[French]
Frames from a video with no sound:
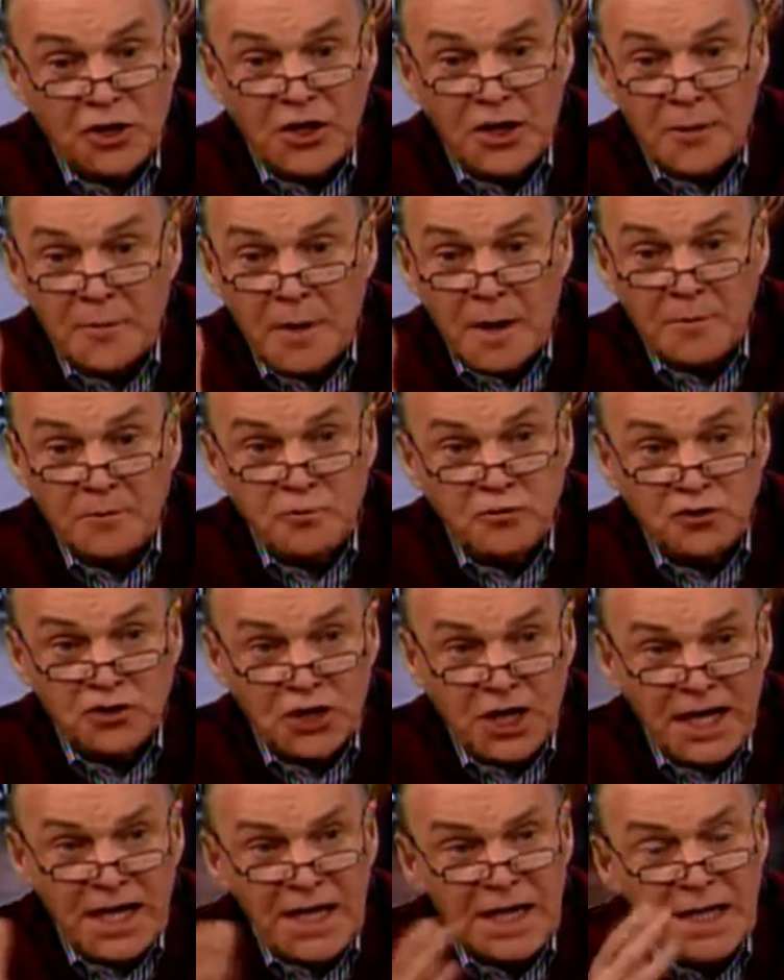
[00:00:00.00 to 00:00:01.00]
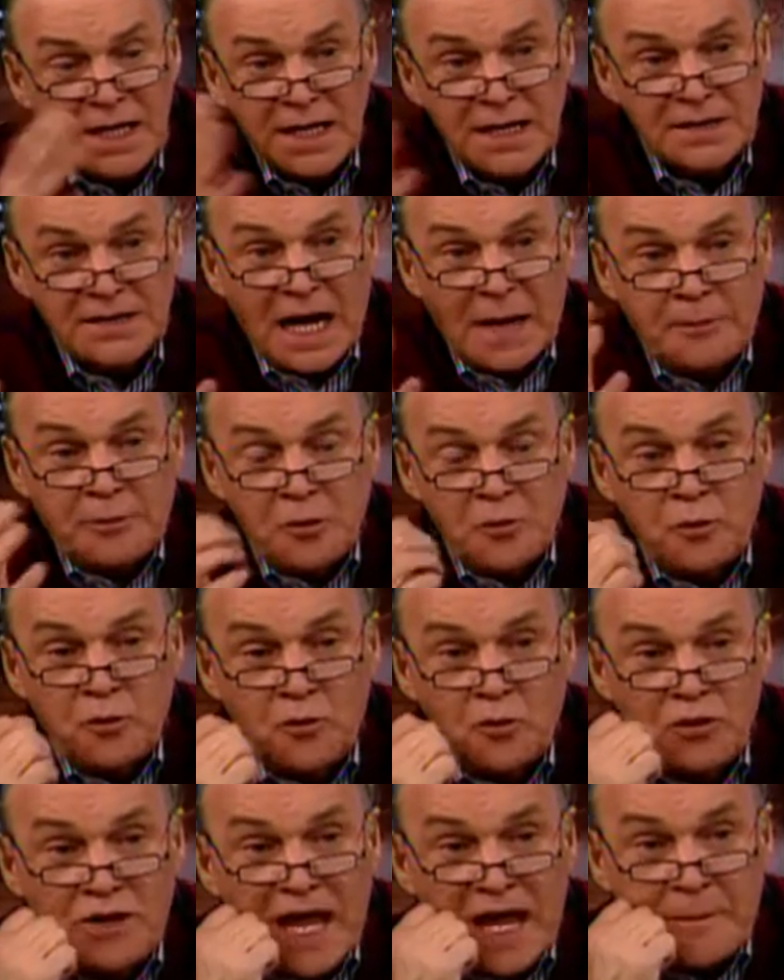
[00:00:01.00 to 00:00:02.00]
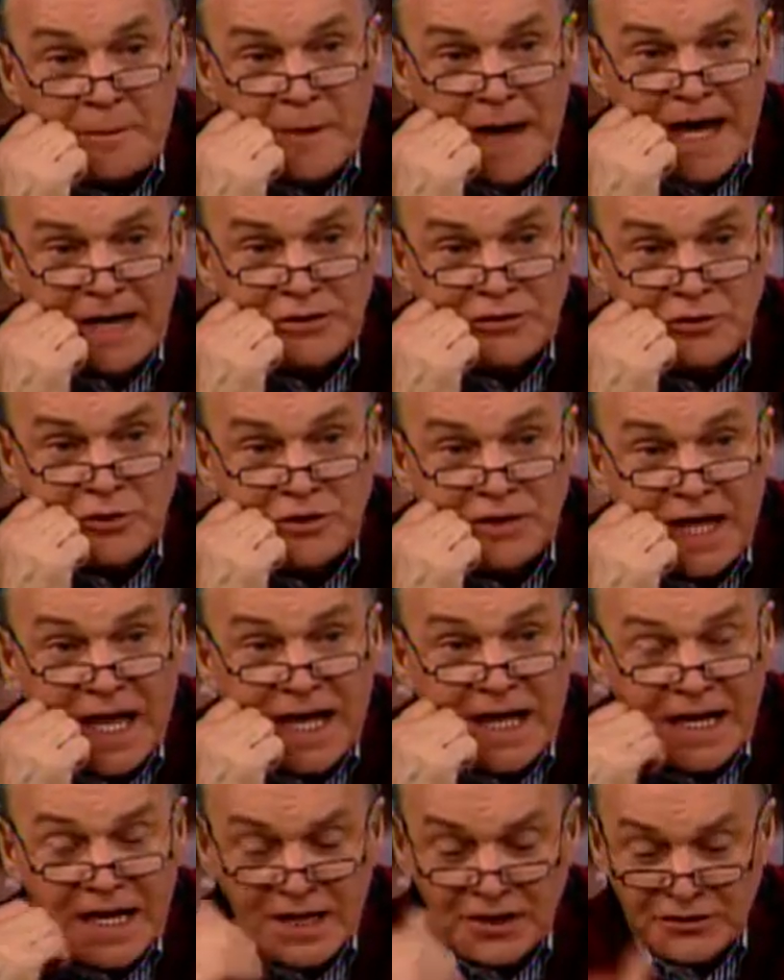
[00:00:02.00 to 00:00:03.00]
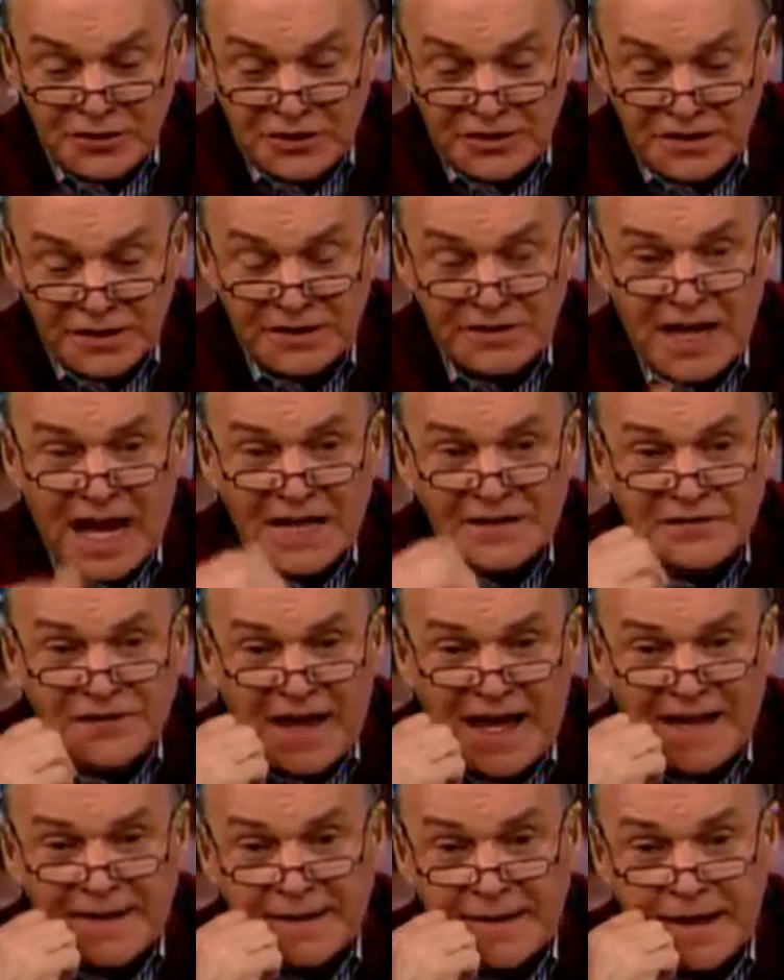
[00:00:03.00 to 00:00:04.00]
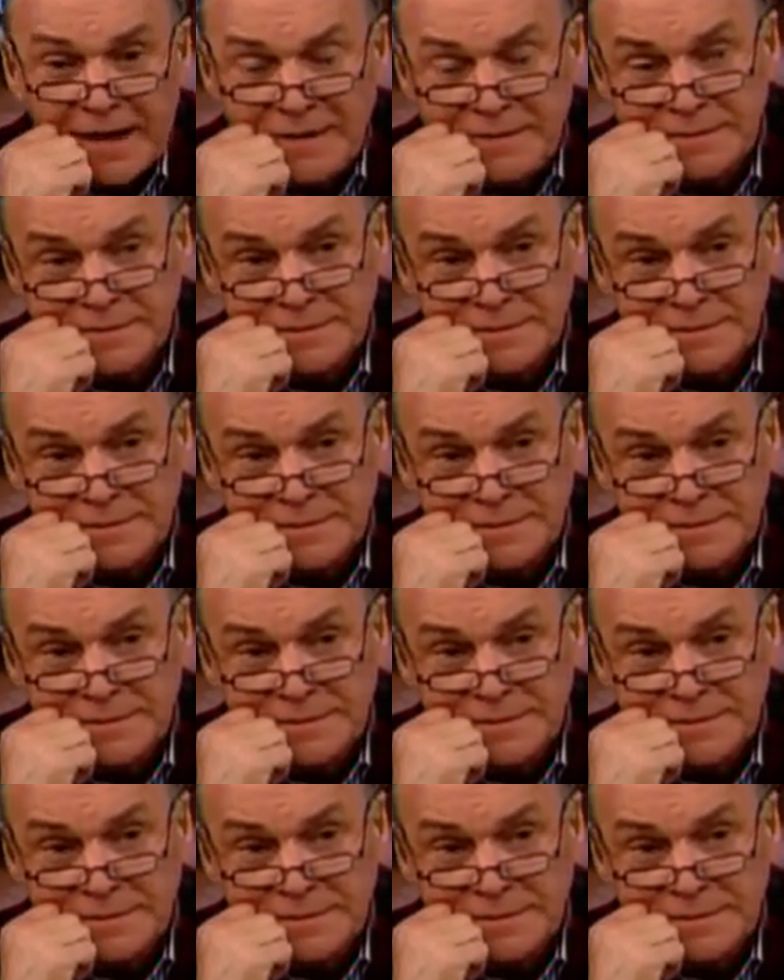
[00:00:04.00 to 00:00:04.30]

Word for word: de Mom Boucher, ça n'a plus beaucoup d'impact sur le terrain, ça, ça, se fait. Hein.